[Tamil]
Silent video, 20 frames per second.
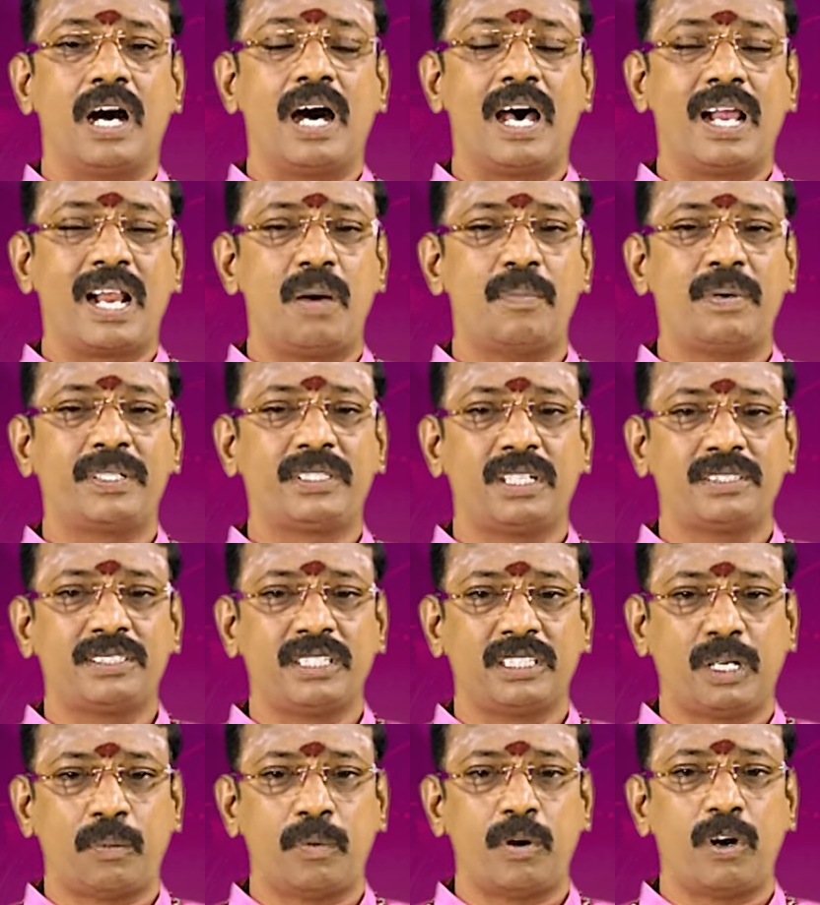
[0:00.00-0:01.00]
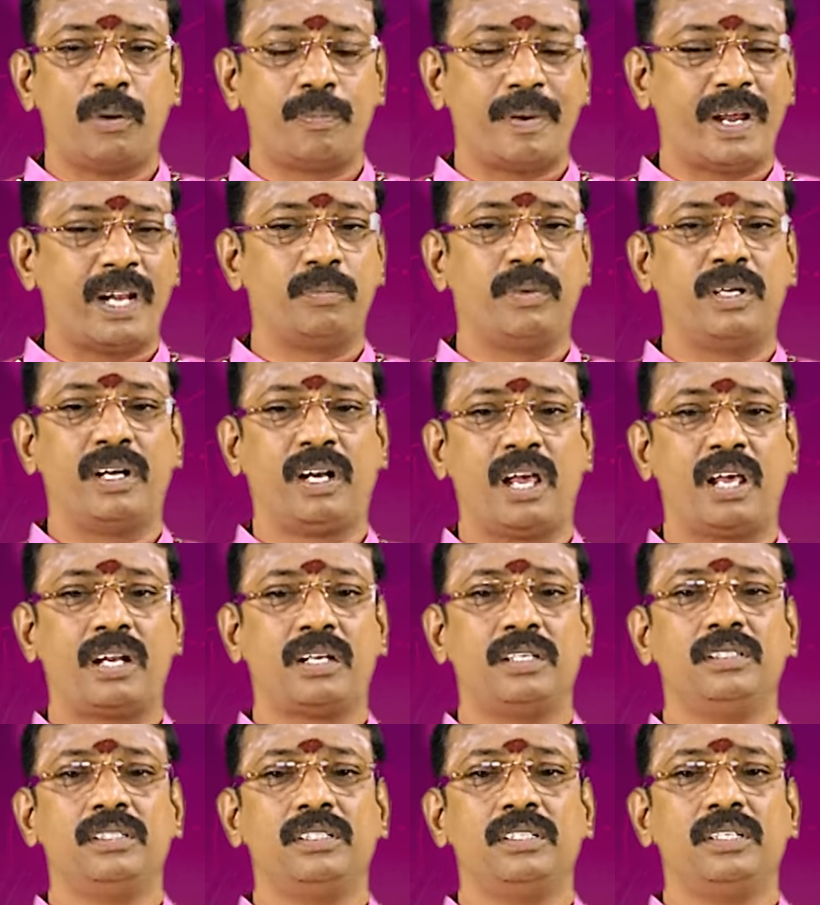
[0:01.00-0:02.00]
ஆறாம் இடத்துல சந்திரபகவான் பயணம்
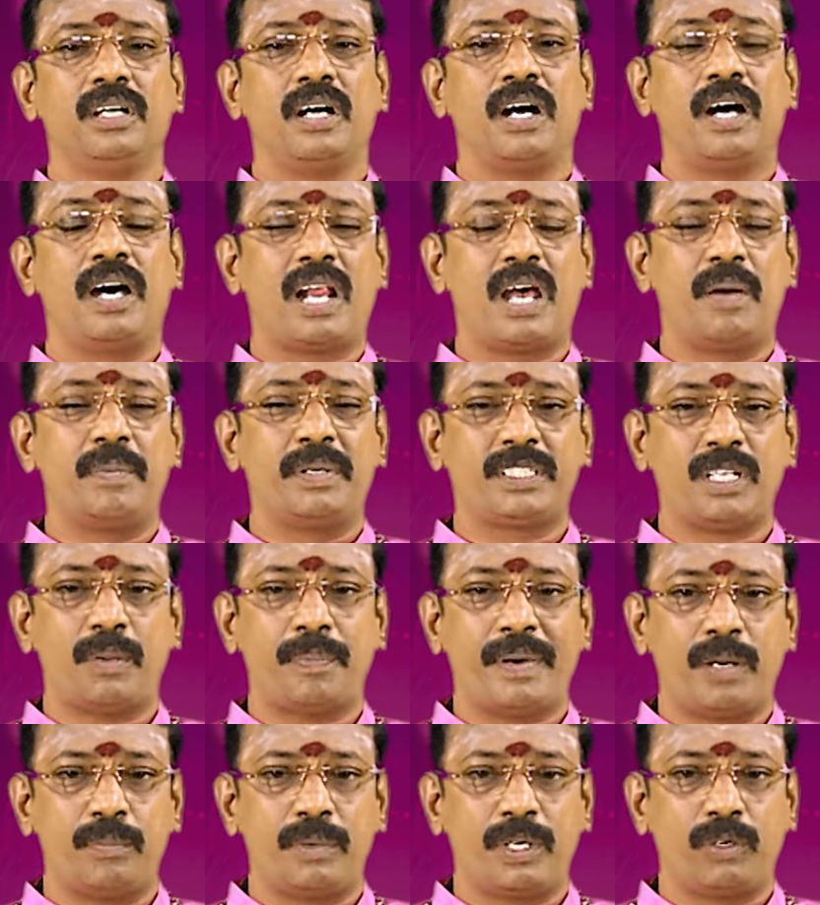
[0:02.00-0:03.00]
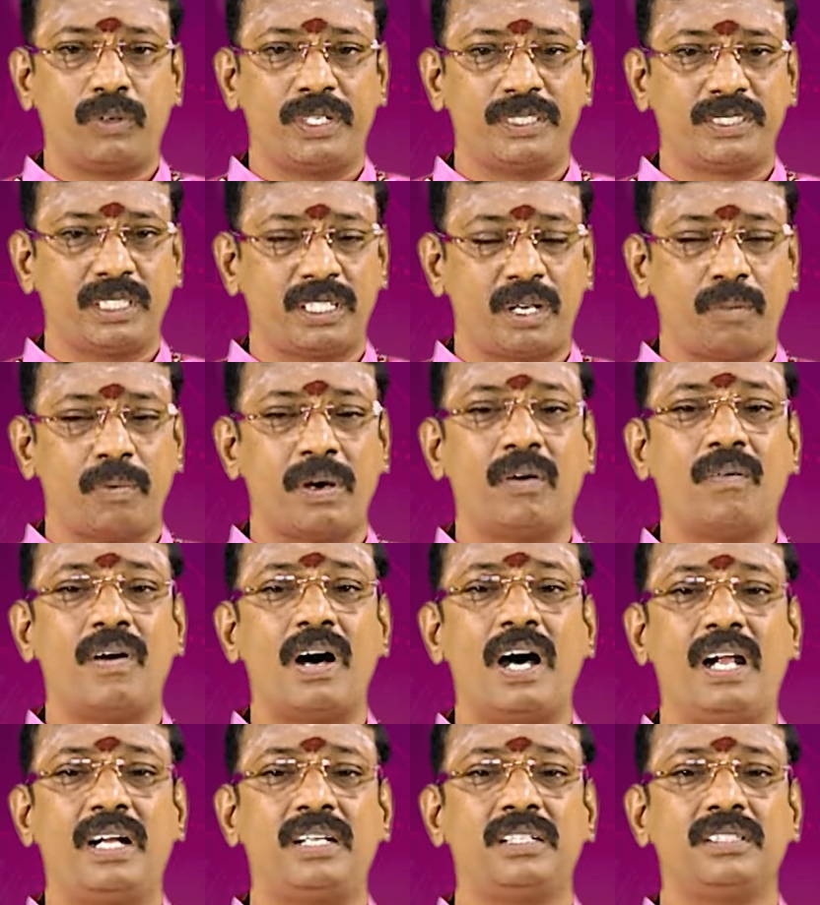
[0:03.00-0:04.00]
பண்ணுறார் ஆறாம் இடத்துல பயணம் பண்ணக்கூடிய சந்திர
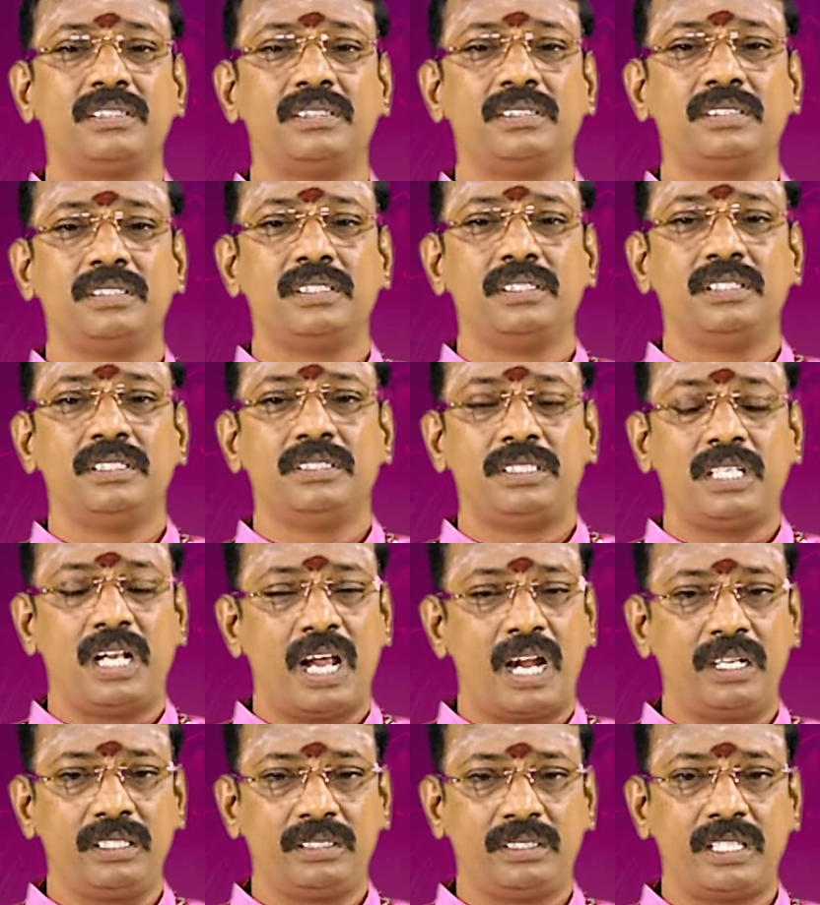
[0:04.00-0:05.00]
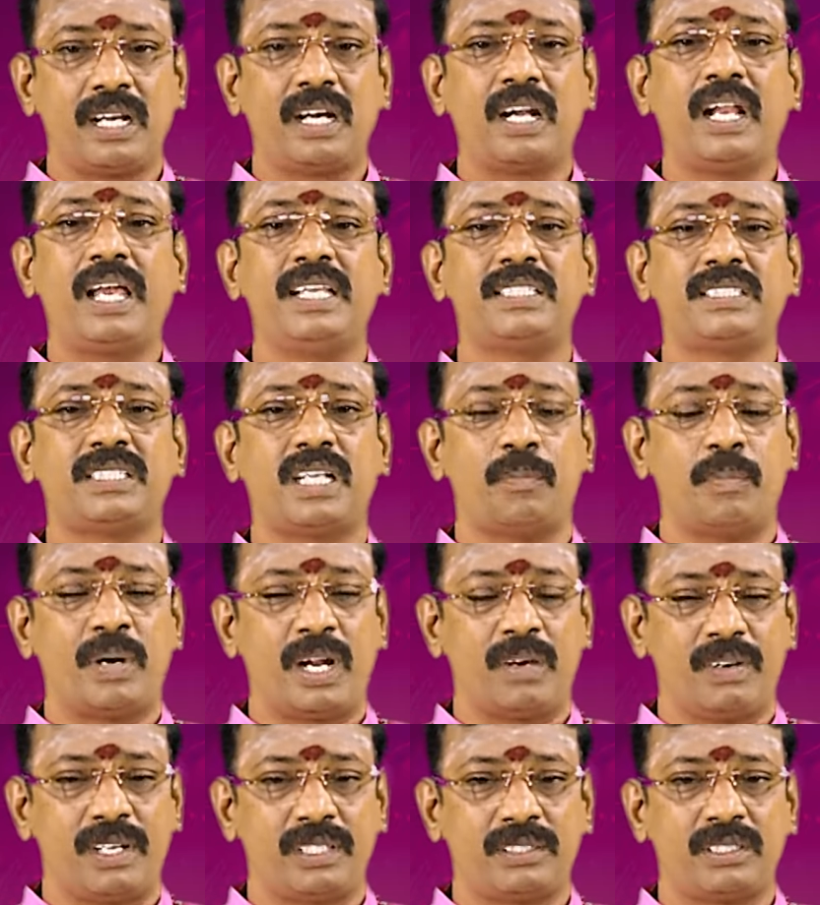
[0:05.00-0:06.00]
பகவான் சில அழுத்தங்களை சில
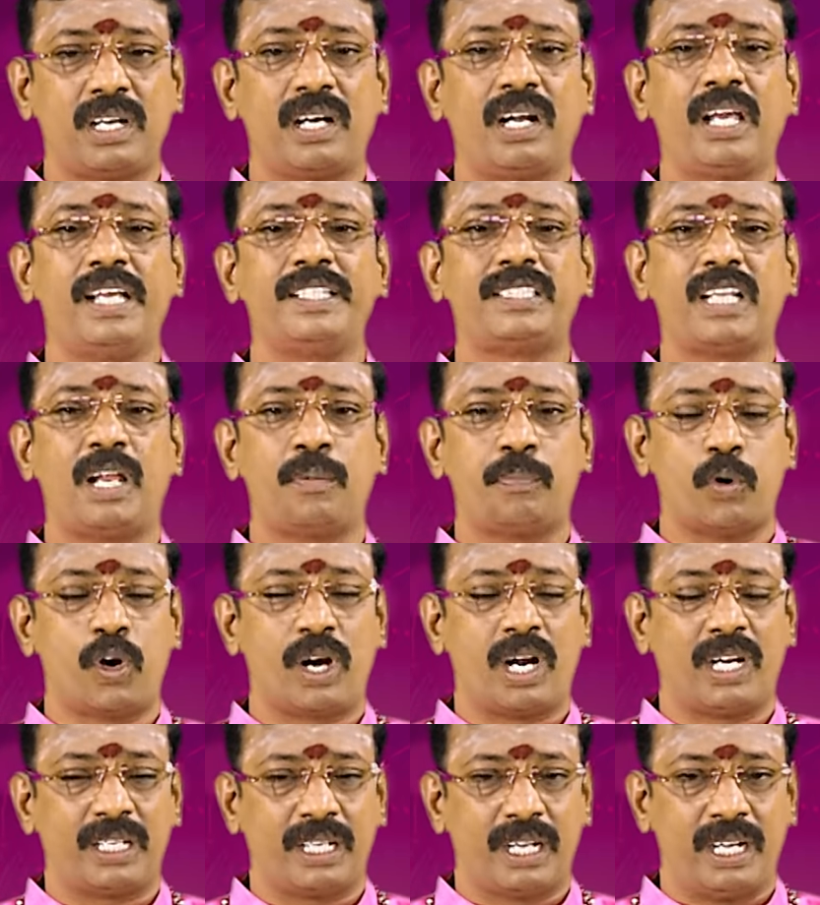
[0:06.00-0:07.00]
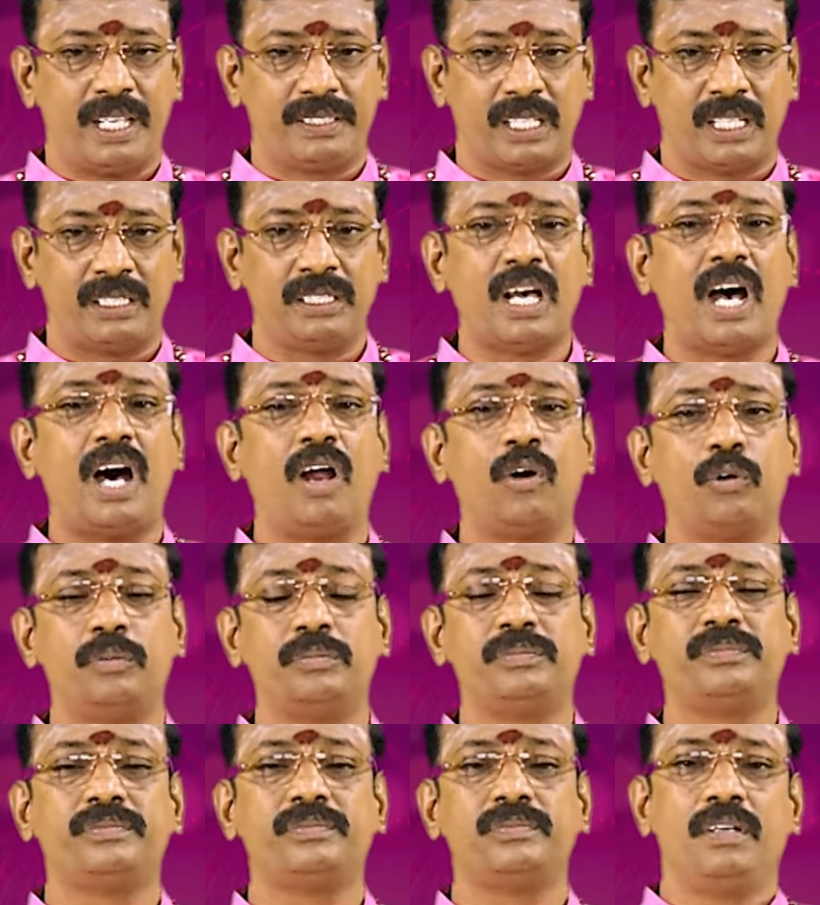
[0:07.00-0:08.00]
மன வருத்தங்களை சில போராட்டங்களை
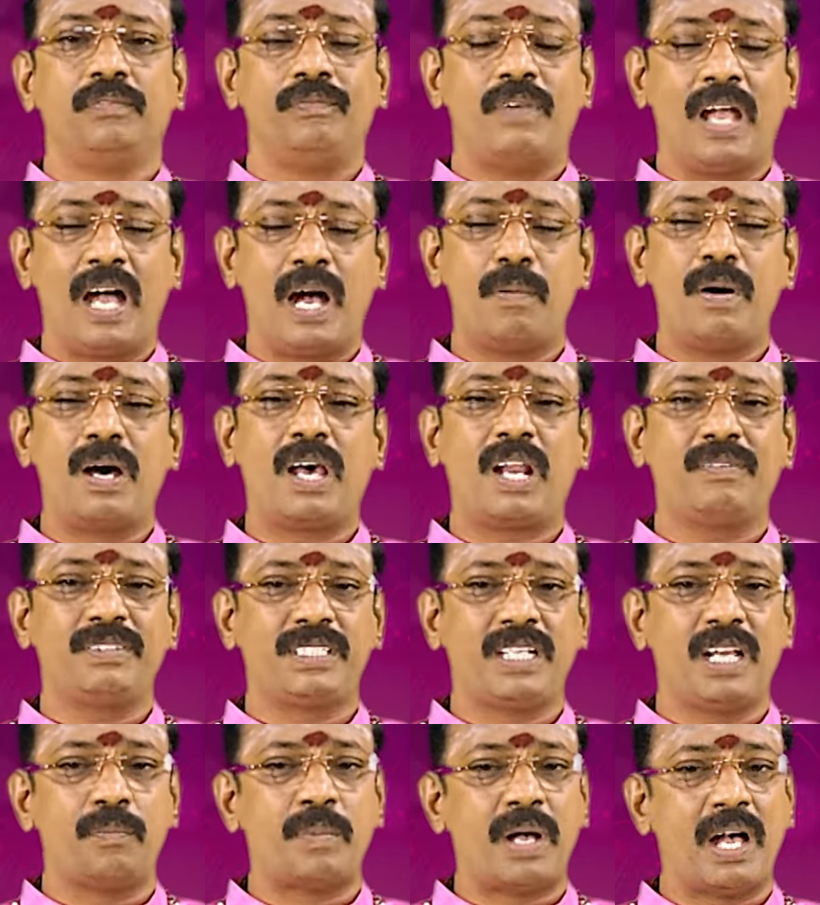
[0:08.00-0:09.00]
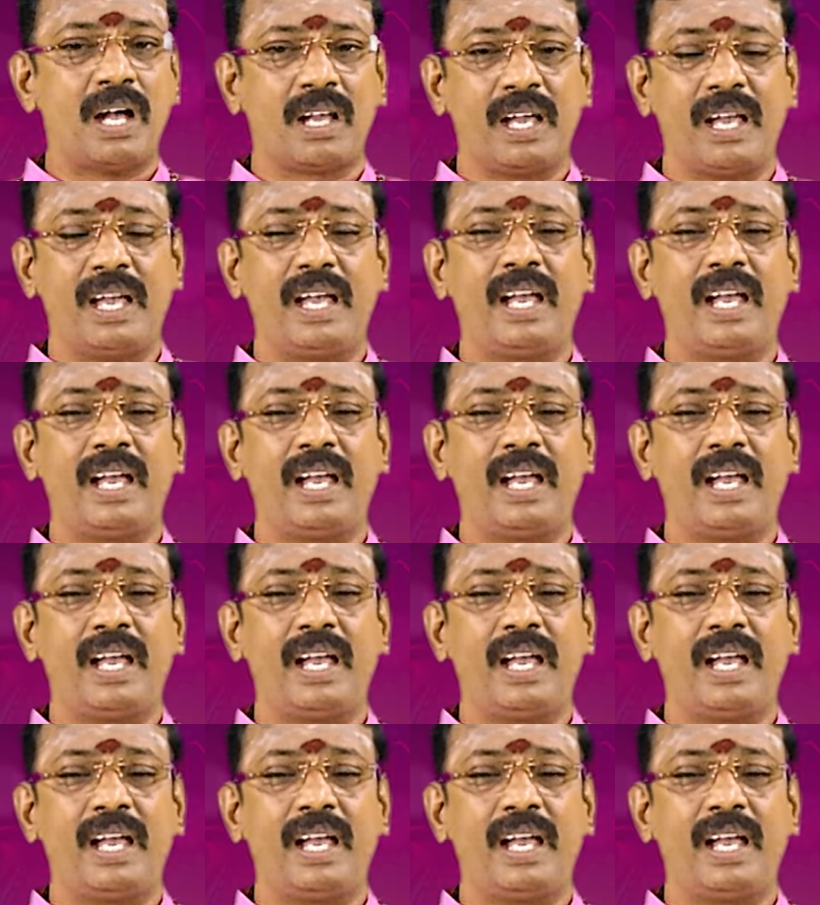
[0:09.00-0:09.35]
தந்தாலும் வியாபார விஷயமாக